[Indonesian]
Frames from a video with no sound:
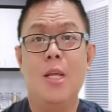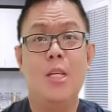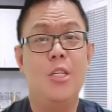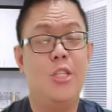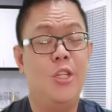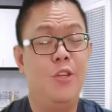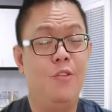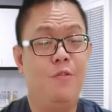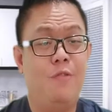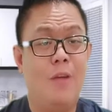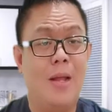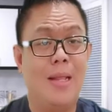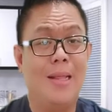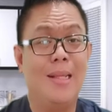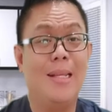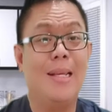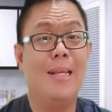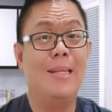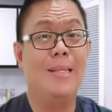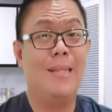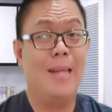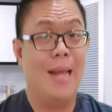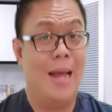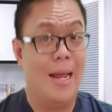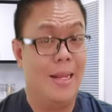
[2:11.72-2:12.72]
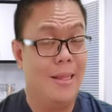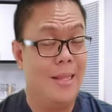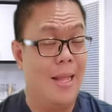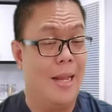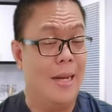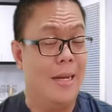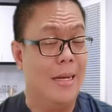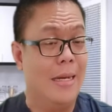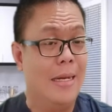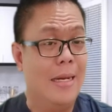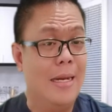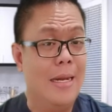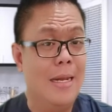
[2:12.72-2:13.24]
Sifat
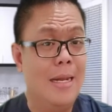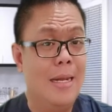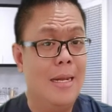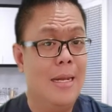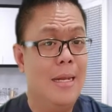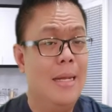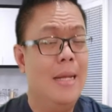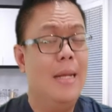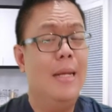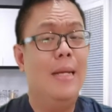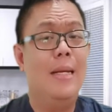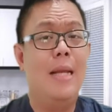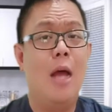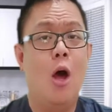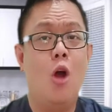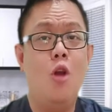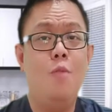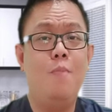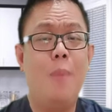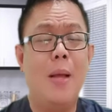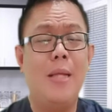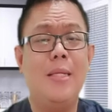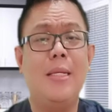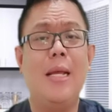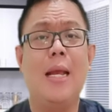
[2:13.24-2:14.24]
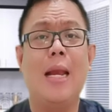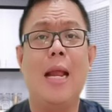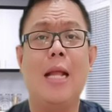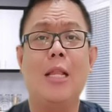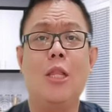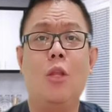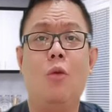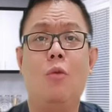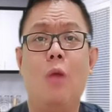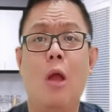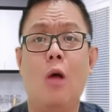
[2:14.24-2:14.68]
kesehatan Daun pacar atau